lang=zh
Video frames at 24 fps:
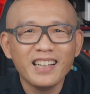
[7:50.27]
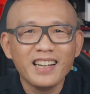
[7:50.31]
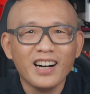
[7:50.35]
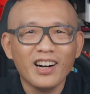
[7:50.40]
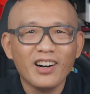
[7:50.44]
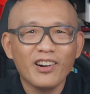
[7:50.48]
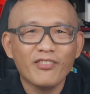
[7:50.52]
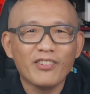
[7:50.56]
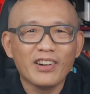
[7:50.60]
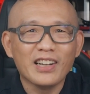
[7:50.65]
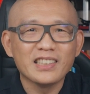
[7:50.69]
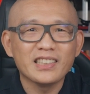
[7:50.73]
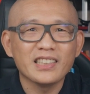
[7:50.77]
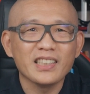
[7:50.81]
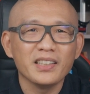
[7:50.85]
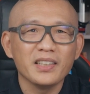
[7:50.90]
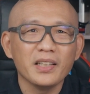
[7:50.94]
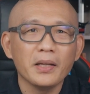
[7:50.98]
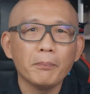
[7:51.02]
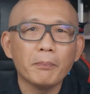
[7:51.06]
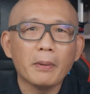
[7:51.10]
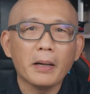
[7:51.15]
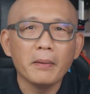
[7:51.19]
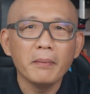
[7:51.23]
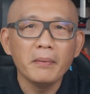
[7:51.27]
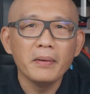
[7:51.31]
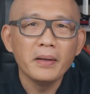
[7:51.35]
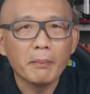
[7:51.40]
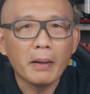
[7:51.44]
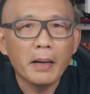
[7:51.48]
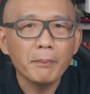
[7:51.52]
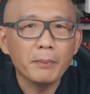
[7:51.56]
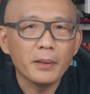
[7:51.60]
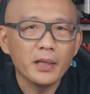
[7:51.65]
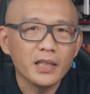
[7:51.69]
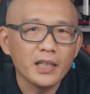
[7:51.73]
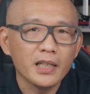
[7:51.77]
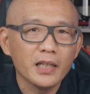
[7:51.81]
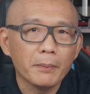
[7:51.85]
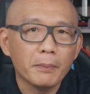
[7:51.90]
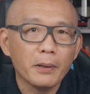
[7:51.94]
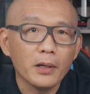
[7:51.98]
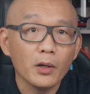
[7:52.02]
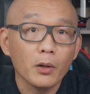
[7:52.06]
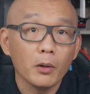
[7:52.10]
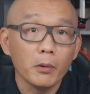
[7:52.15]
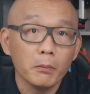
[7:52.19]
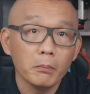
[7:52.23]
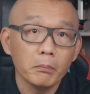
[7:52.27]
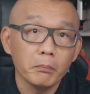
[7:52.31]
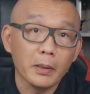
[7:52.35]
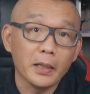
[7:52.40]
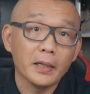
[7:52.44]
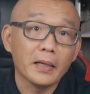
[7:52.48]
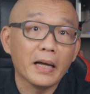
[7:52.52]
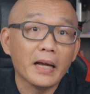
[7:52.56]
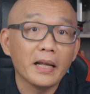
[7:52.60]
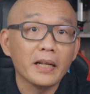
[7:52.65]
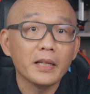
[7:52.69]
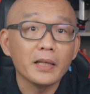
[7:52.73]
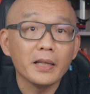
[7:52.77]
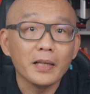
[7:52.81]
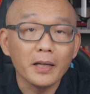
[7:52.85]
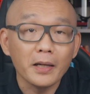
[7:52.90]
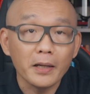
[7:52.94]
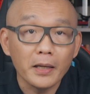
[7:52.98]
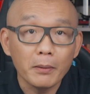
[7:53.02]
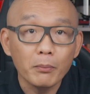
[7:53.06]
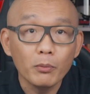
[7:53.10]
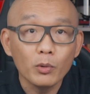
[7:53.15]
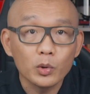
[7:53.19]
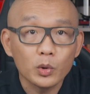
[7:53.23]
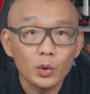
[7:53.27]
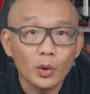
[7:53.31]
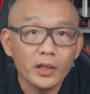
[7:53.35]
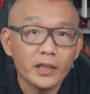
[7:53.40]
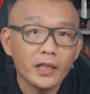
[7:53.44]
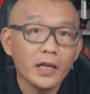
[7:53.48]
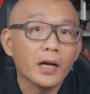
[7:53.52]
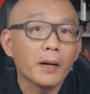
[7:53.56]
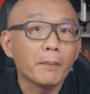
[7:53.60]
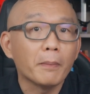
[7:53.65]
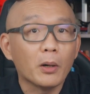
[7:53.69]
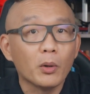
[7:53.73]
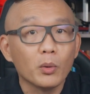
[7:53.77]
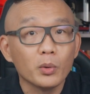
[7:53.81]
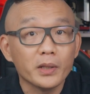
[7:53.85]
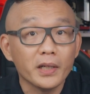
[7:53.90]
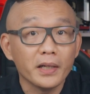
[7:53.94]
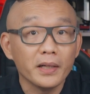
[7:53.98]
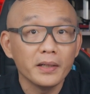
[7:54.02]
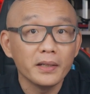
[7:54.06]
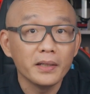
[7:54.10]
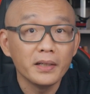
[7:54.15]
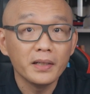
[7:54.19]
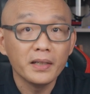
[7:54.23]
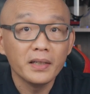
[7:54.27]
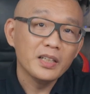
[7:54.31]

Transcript: 哦，反正一般买笔电的朋友，本来你萤幕都会贴个保护贴。